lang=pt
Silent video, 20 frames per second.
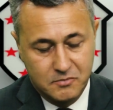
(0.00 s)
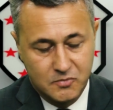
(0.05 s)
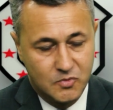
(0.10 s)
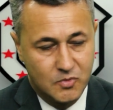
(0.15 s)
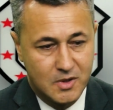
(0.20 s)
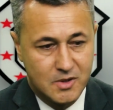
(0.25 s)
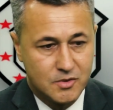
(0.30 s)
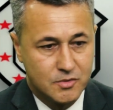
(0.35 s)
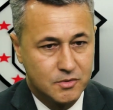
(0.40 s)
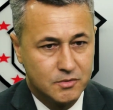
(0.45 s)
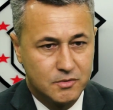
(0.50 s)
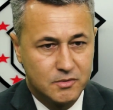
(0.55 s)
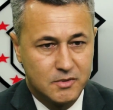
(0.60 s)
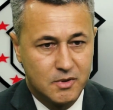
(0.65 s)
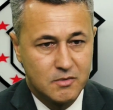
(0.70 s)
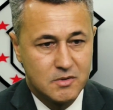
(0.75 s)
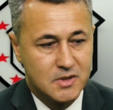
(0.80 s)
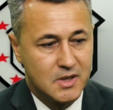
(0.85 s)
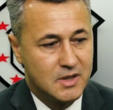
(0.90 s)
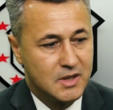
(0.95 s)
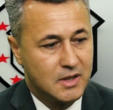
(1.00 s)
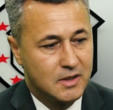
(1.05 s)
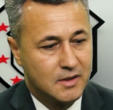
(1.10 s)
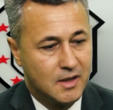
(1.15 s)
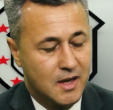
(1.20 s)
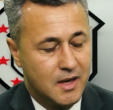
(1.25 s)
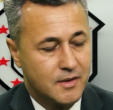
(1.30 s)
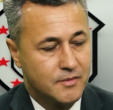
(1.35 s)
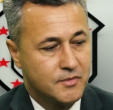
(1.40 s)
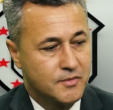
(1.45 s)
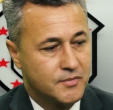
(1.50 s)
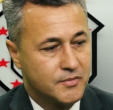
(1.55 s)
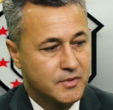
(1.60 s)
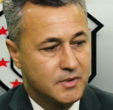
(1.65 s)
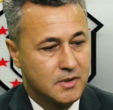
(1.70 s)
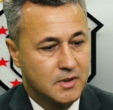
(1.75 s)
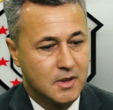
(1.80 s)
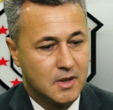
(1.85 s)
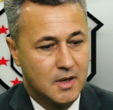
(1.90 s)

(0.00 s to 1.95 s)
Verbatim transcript: um assunto tão desagradável, enfim.